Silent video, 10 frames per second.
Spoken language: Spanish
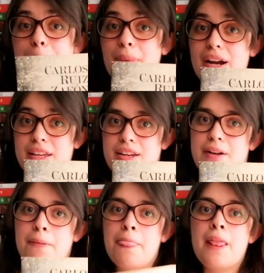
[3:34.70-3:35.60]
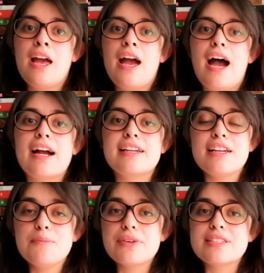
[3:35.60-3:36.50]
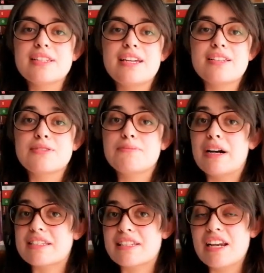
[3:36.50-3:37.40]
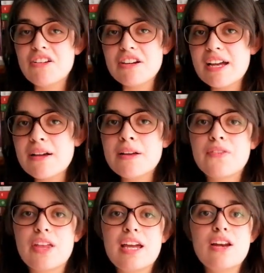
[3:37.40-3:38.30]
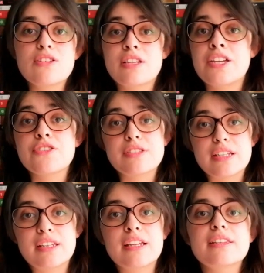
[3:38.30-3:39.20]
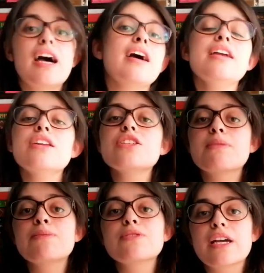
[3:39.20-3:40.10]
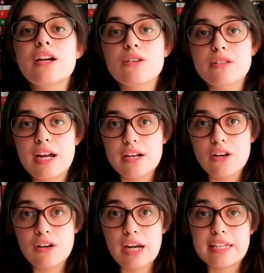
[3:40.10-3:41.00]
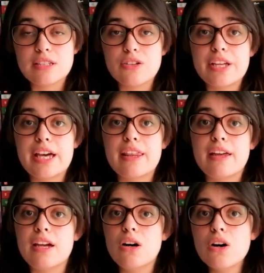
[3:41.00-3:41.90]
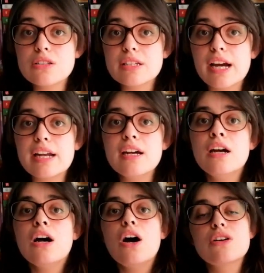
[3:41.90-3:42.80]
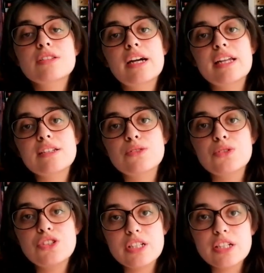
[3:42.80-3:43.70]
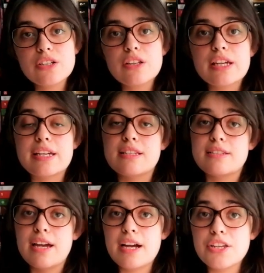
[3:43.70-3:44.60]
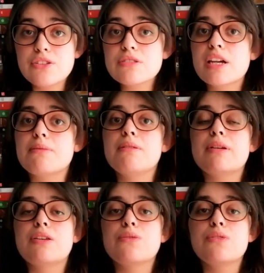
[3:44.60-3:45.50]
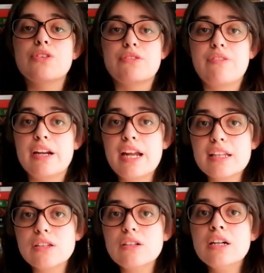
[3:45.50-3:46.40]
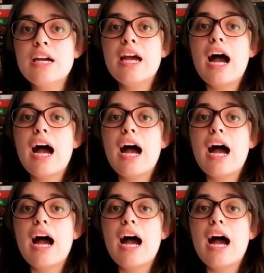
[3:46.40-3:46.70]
Marina. Aquí pues es Barcelona de los años 70 y nos vamos a encontrar con la historia de Oscar. Oscar es un chico de 15 años que vive en un orfanato